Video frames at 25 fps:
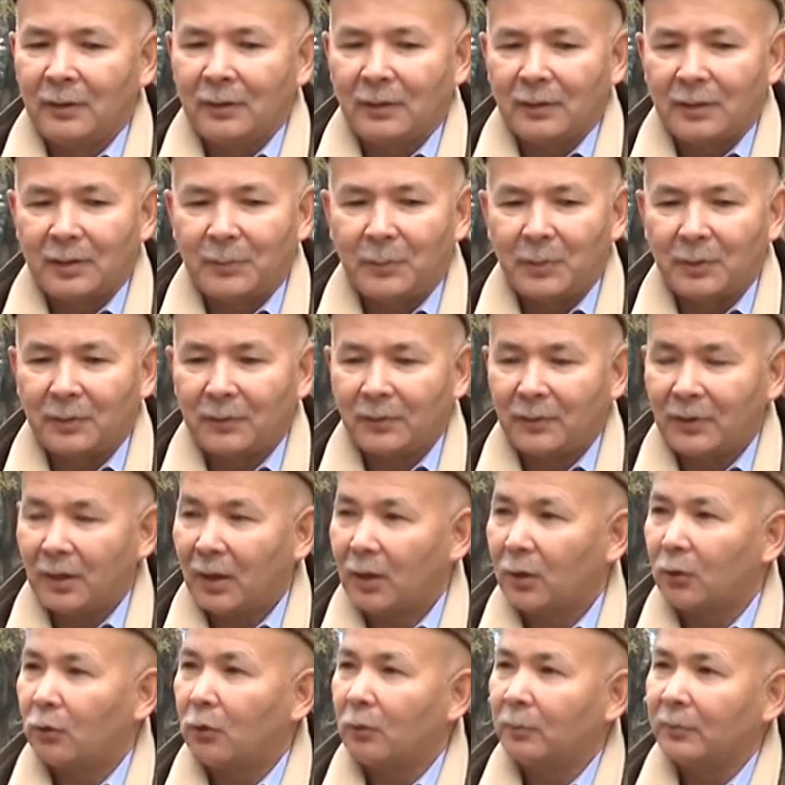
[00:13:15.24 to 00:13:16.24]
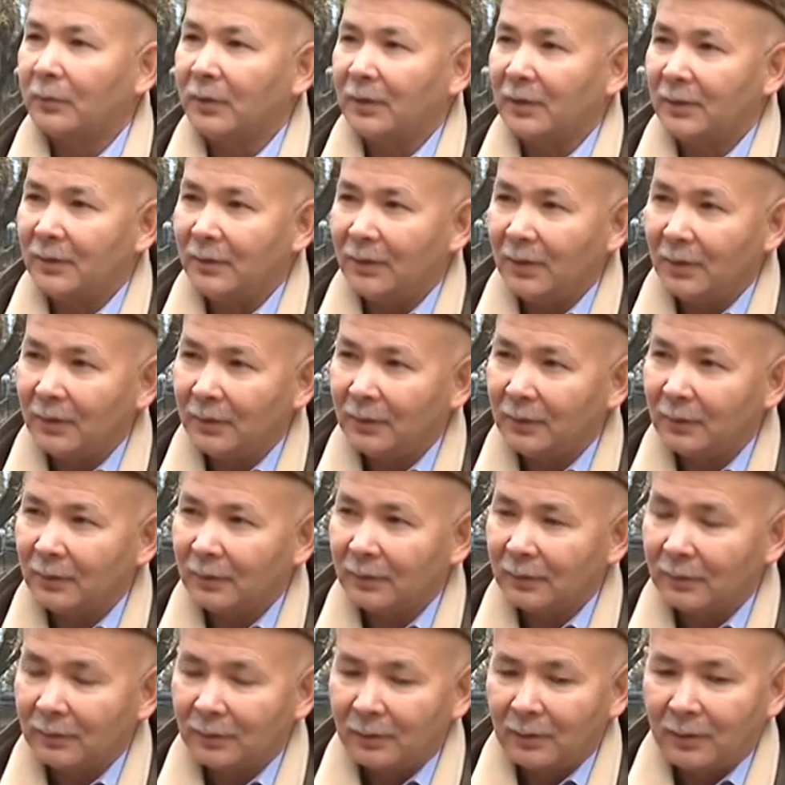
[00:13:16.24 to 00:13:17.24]
списывать огромные деньги,
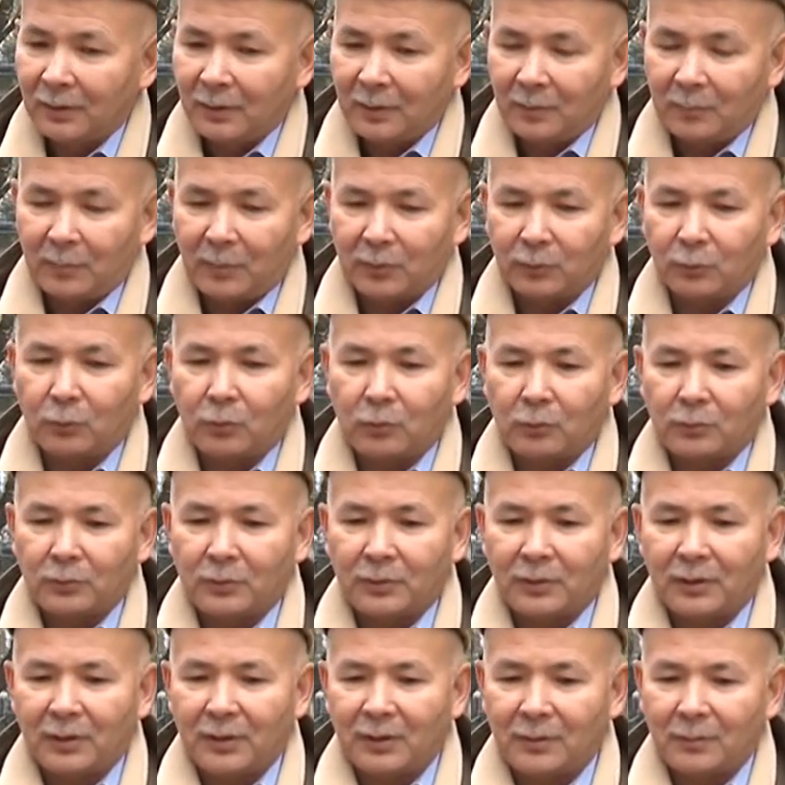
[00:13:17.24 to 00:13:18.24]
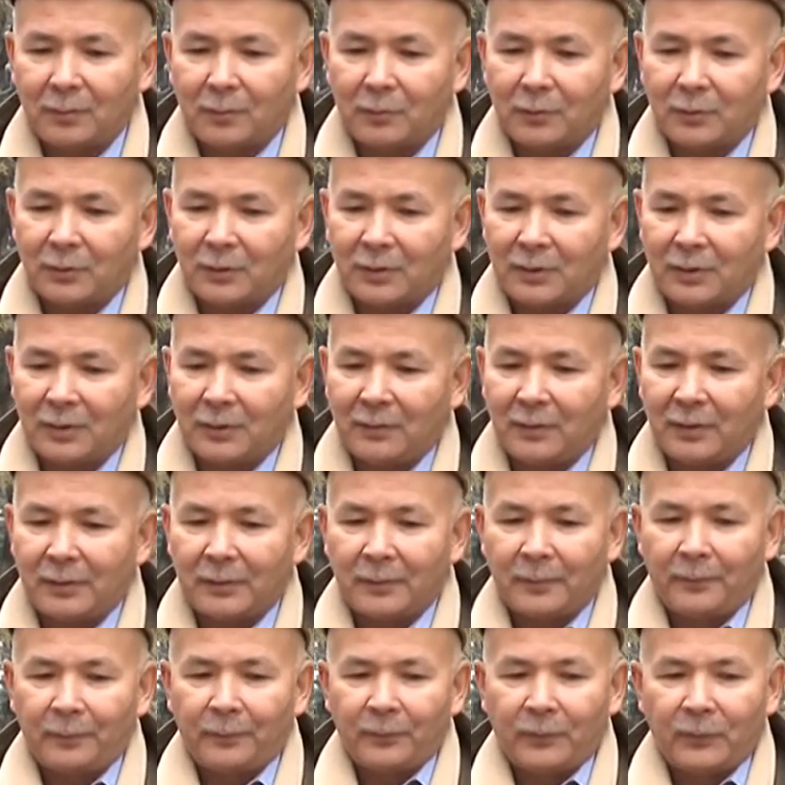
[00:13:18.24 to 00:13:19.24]
под угрозу терроризма можно создавать
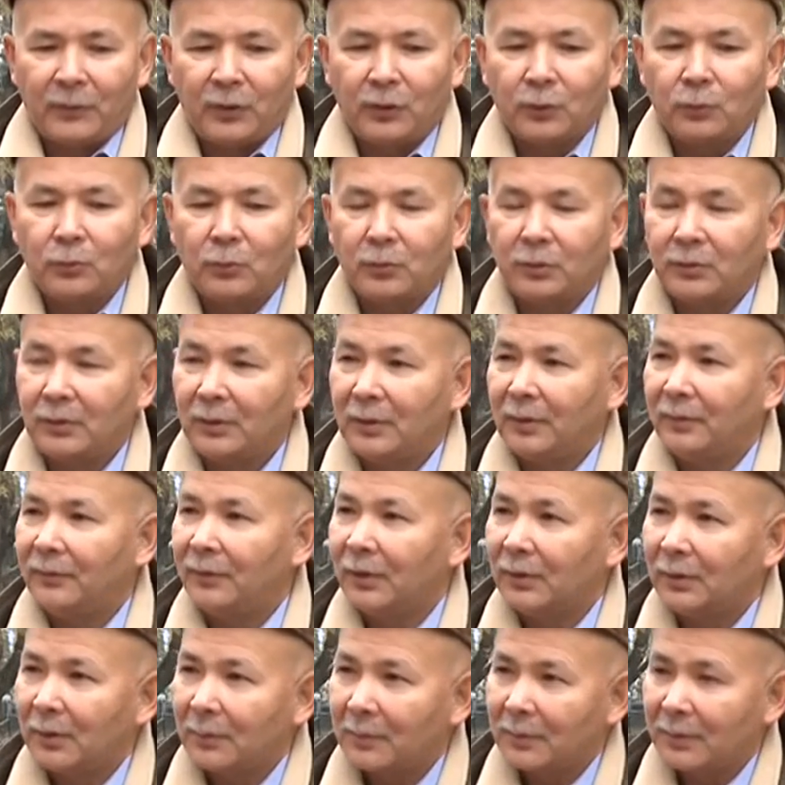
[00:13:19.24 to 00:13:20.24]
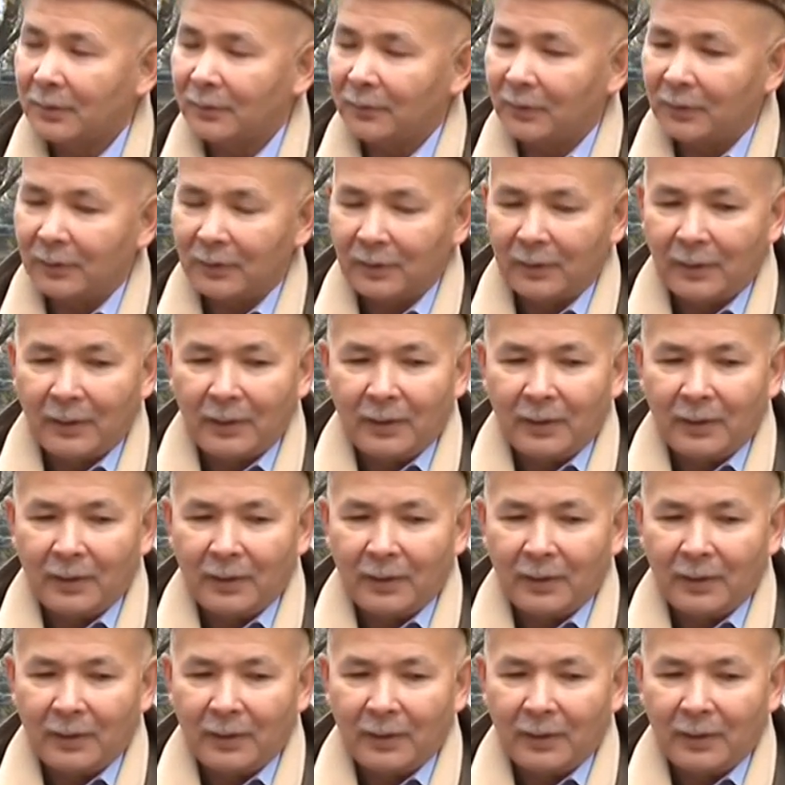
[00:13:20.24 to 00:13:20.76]
ненужные ведомства,